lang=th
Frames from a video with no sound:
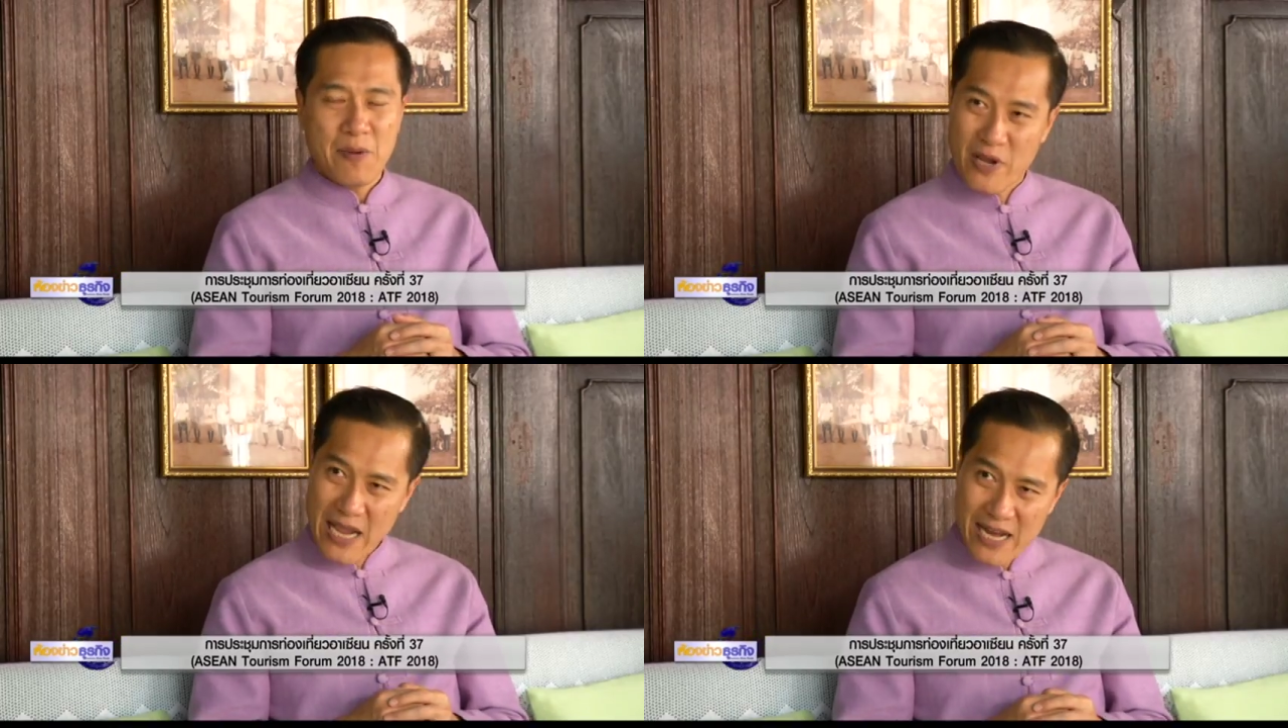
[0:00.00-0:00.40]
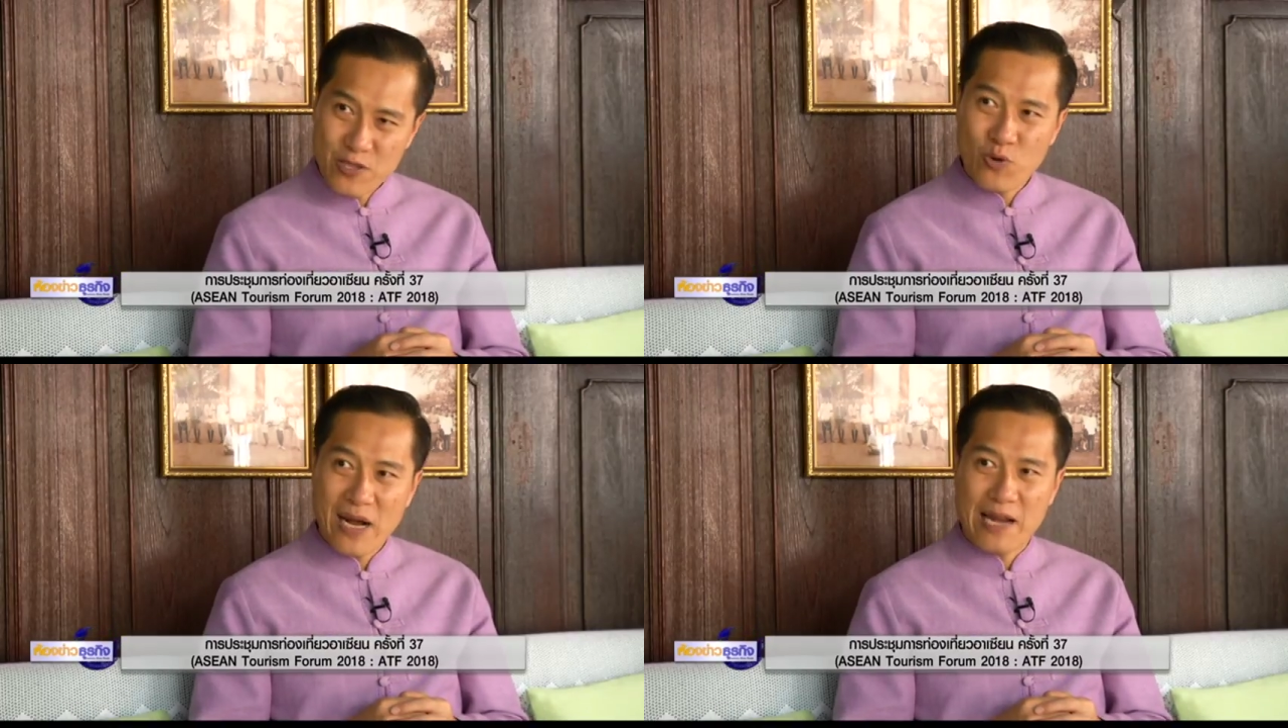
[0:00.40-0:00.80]
อเมริกัน
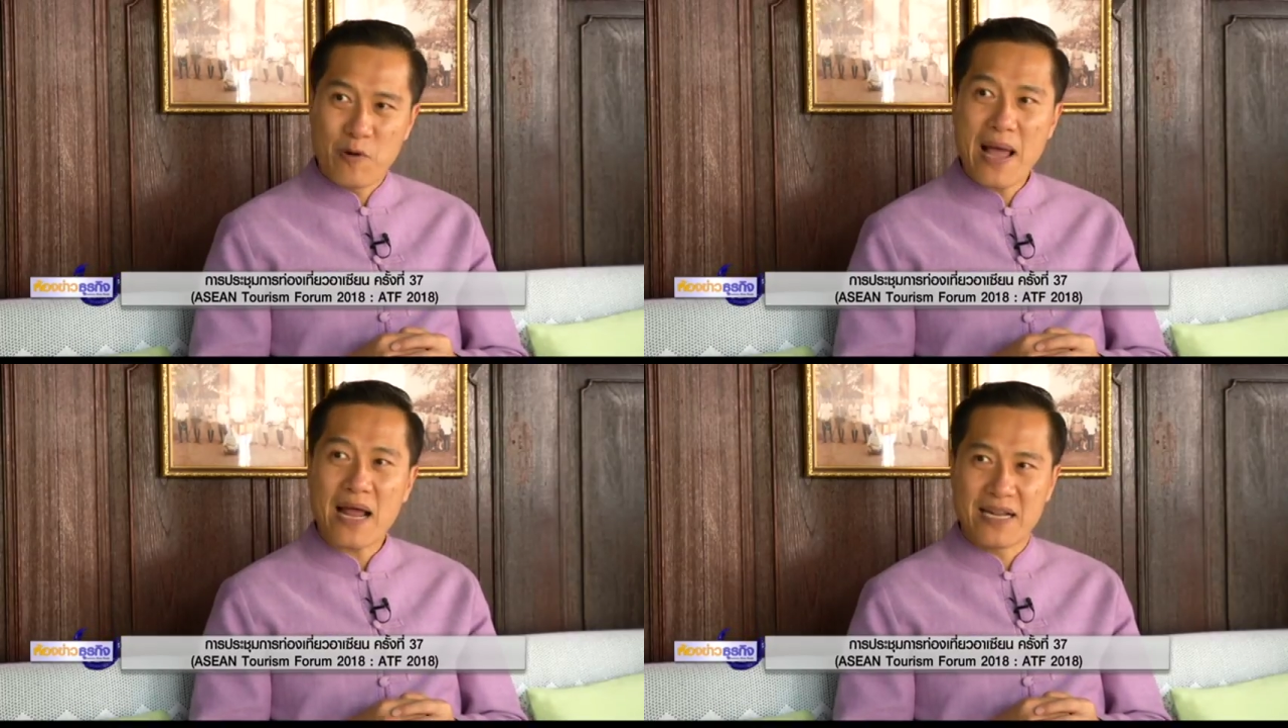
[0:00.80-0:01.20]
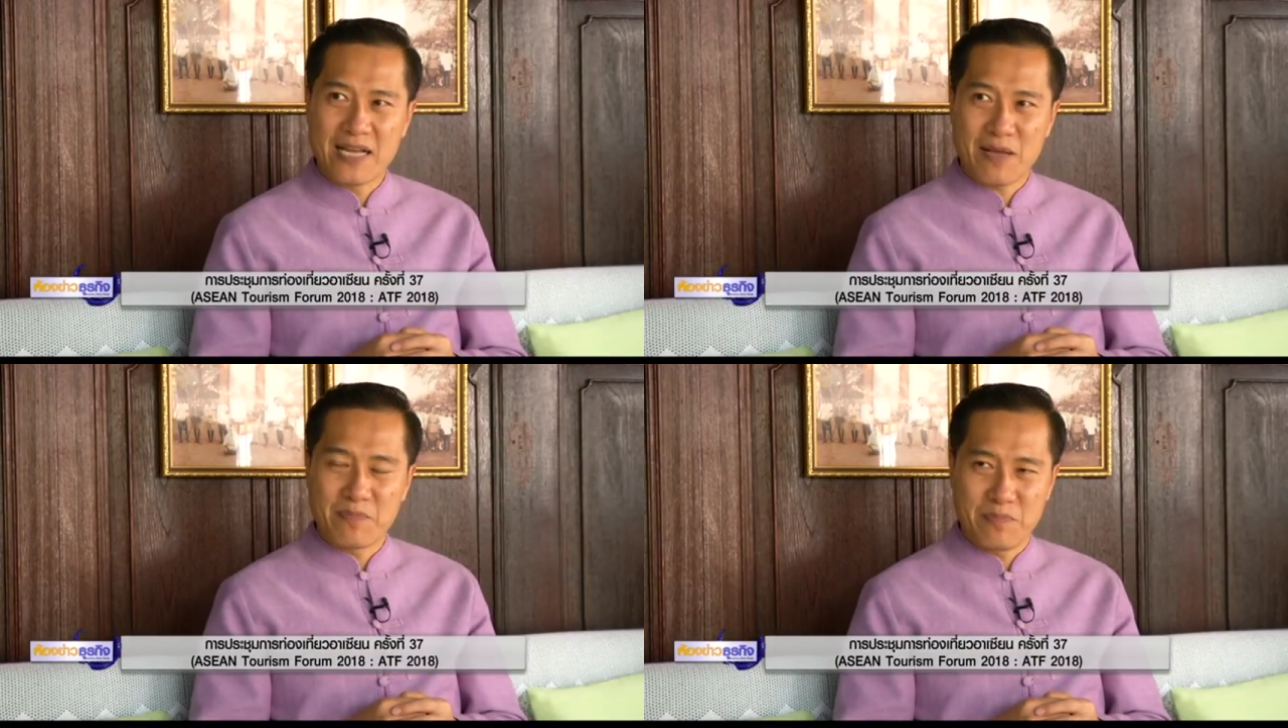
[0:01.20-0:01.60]
ที่อยู่ไกลเรามากเล
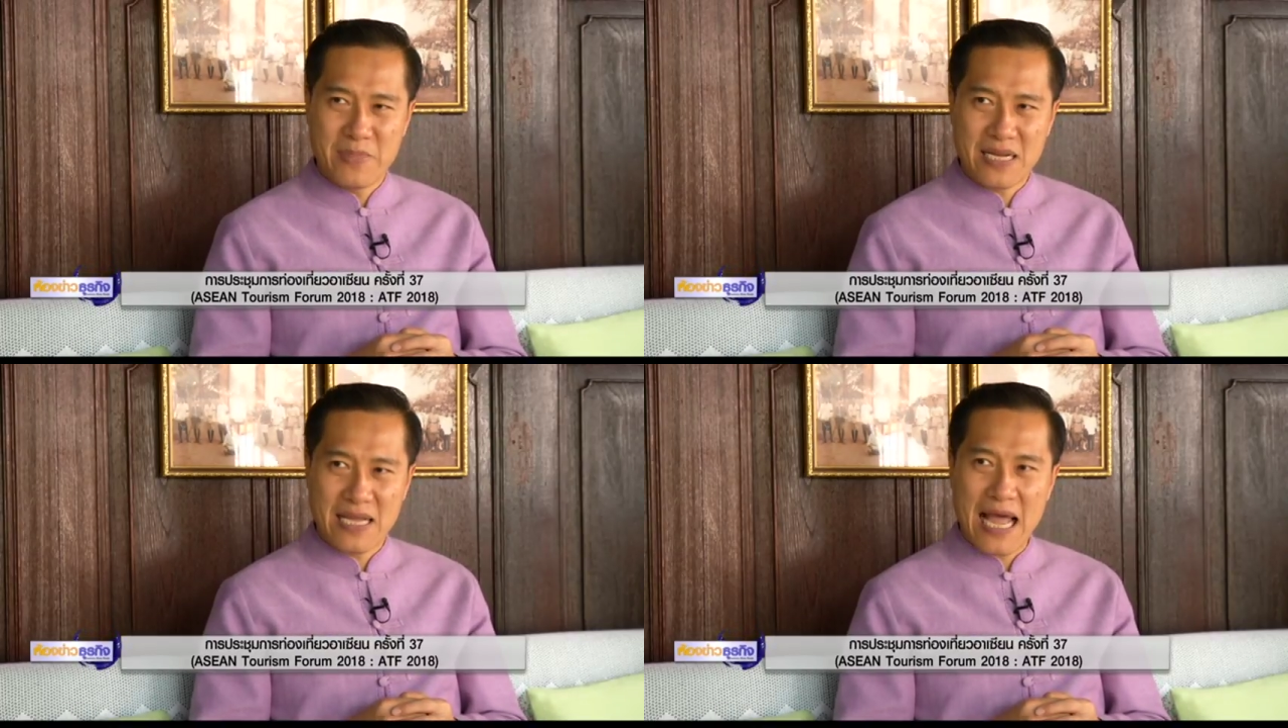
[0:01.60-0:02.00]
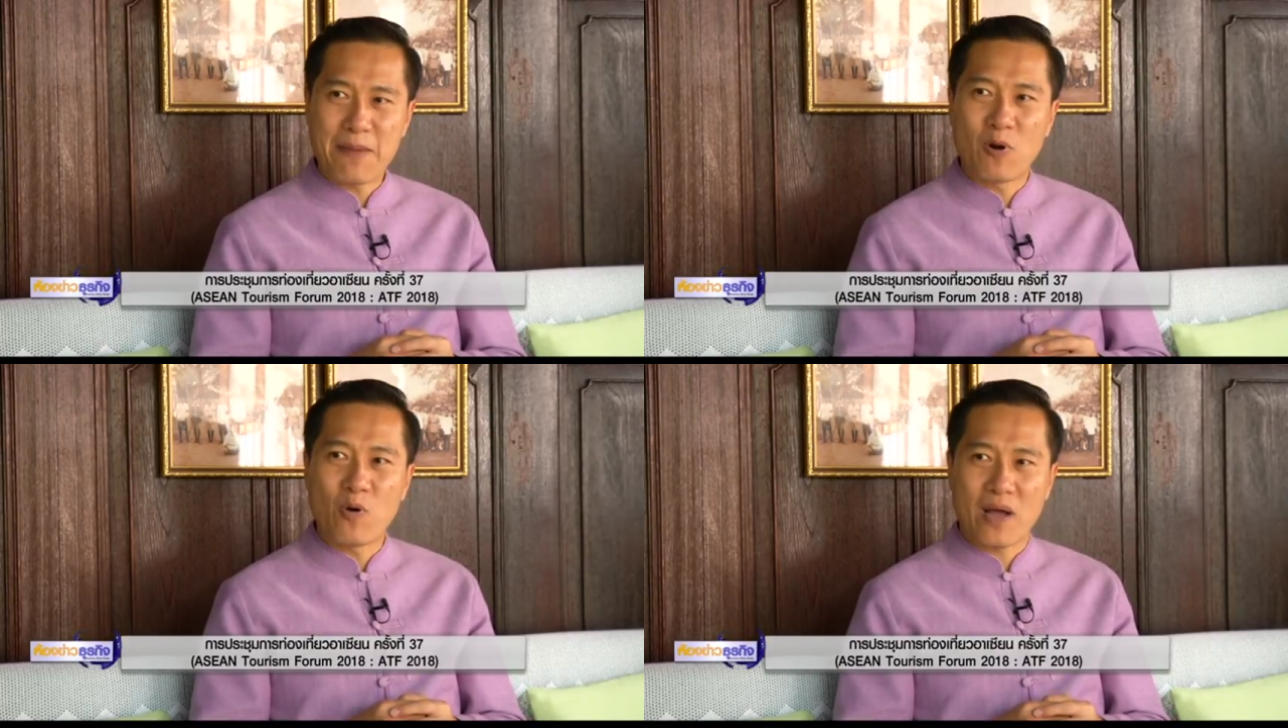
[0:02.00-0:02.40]
ยนะครับข้าม
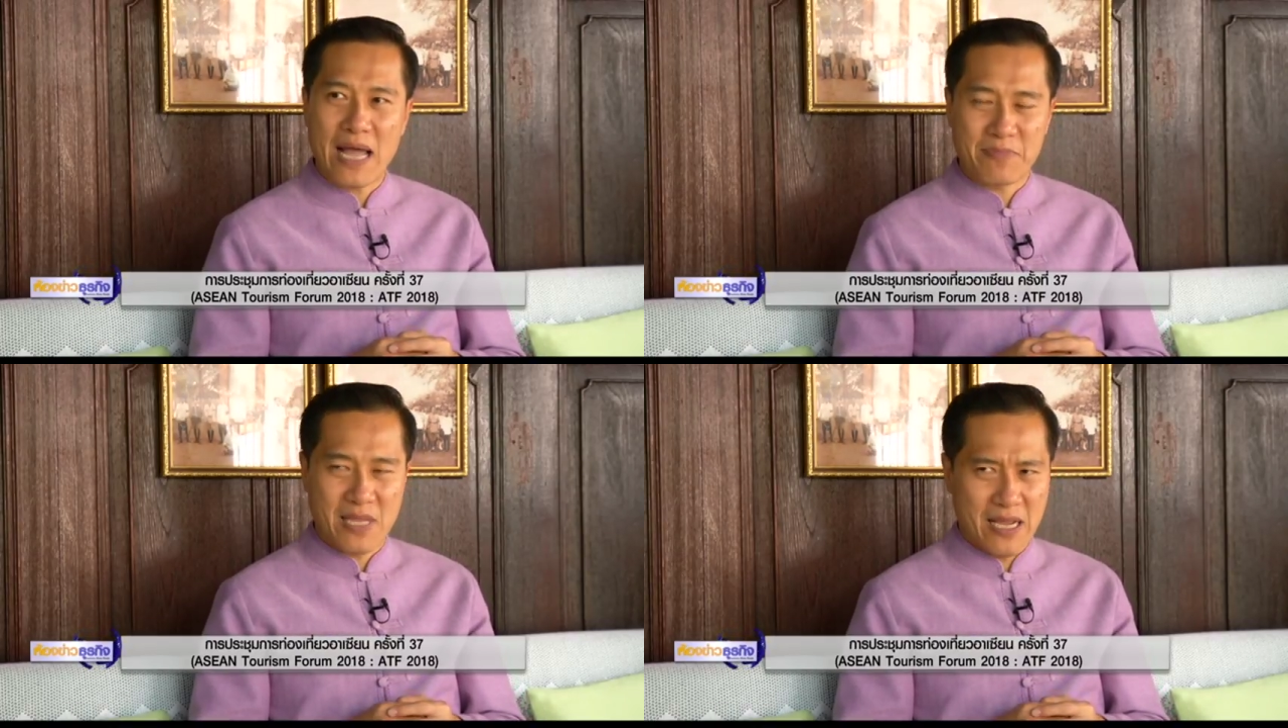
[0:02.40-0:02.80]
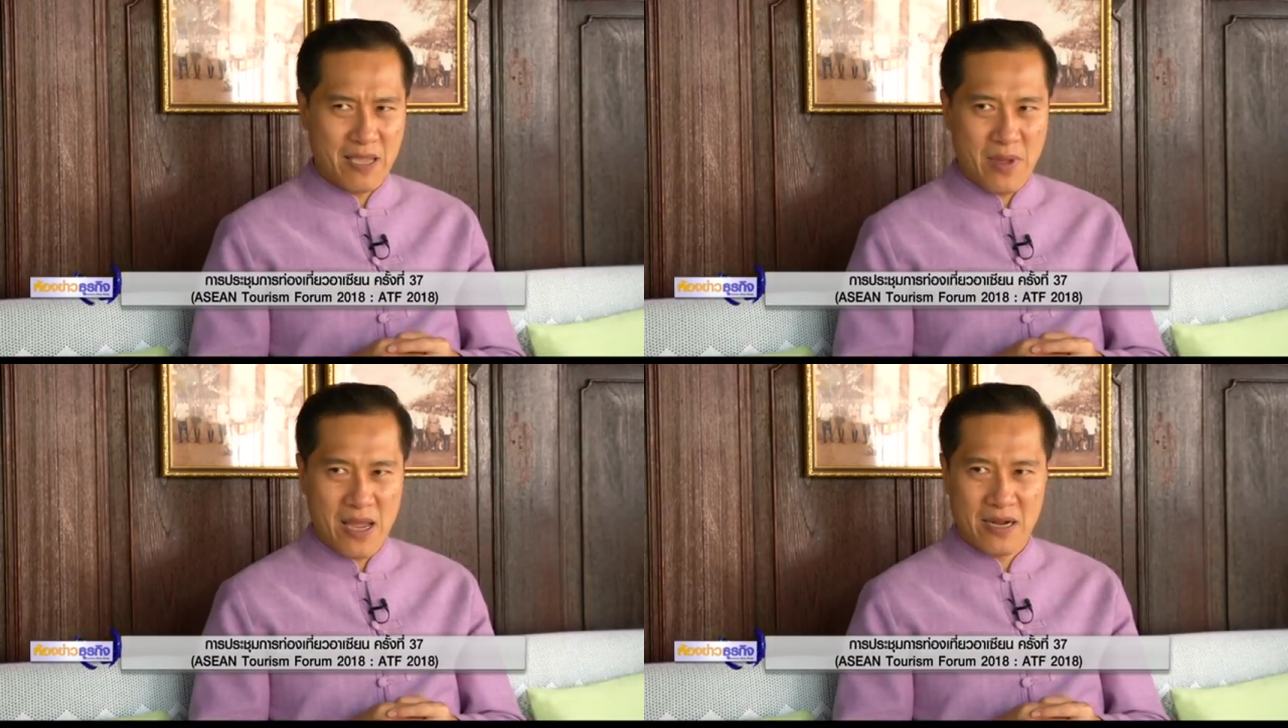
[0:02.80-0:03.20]
ข้ามโลกข้ามทะเล
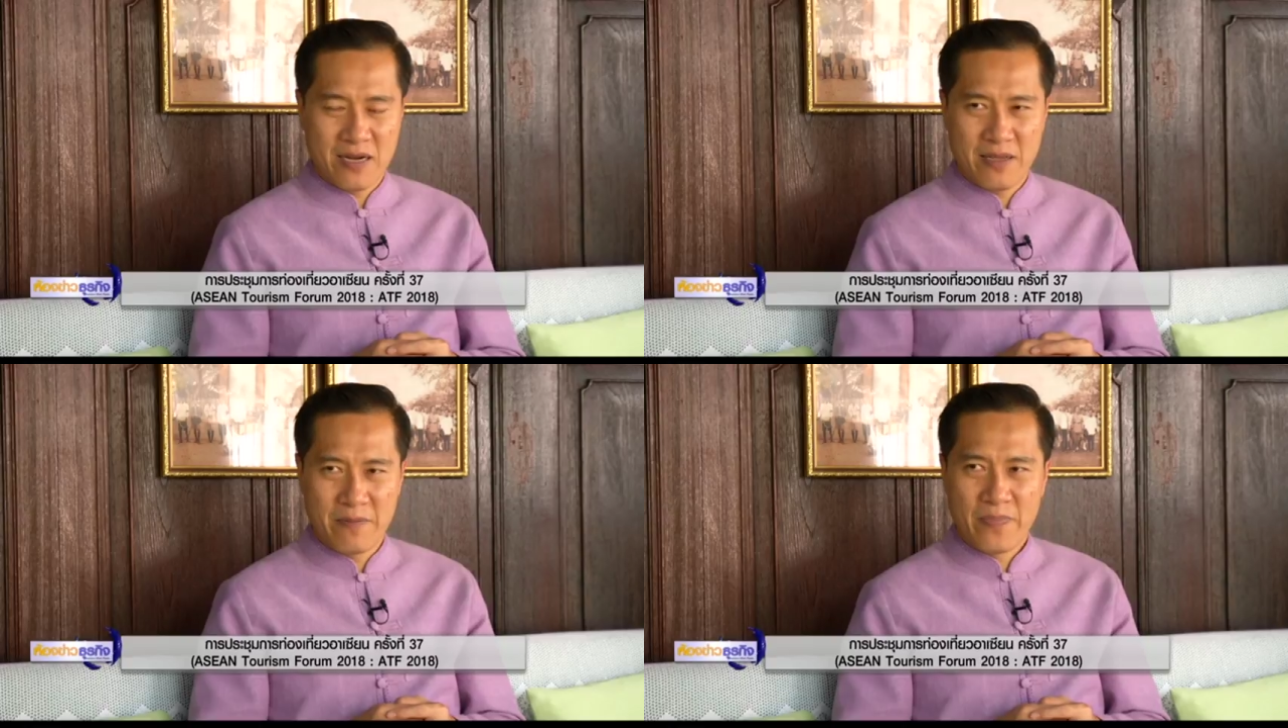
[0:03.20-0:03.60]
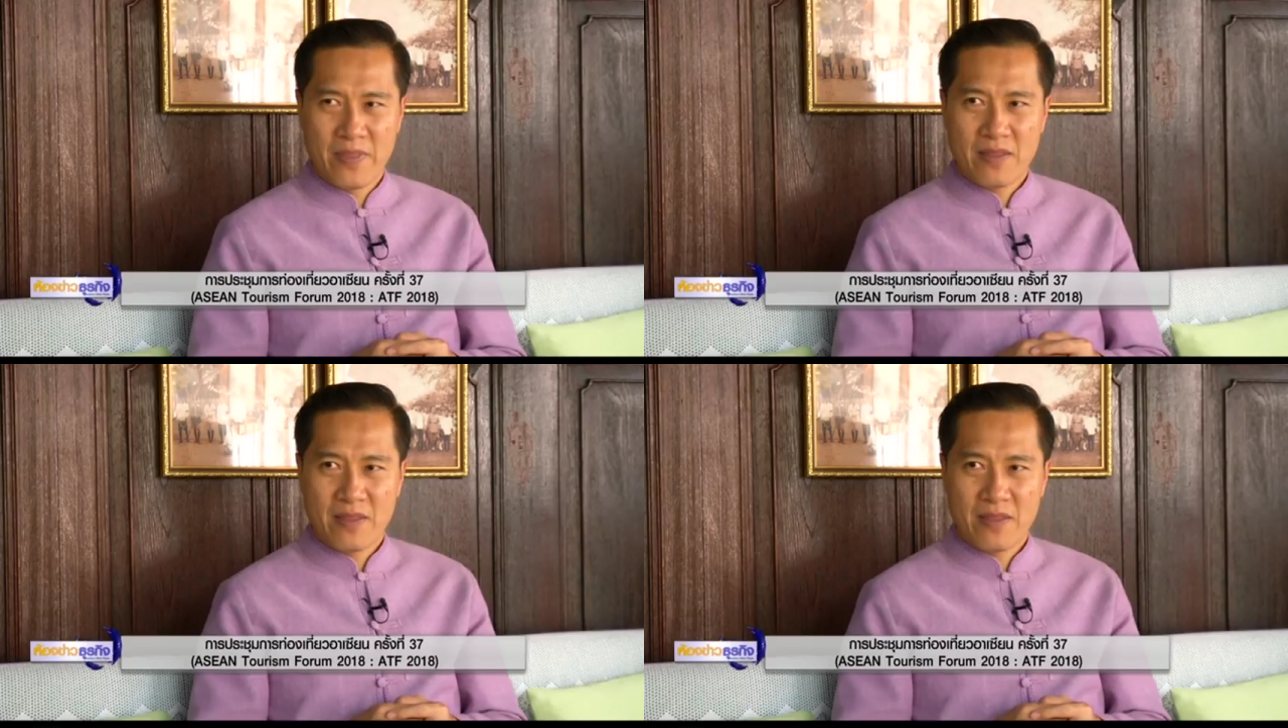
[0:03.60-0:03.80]
มานั้นเนี่ย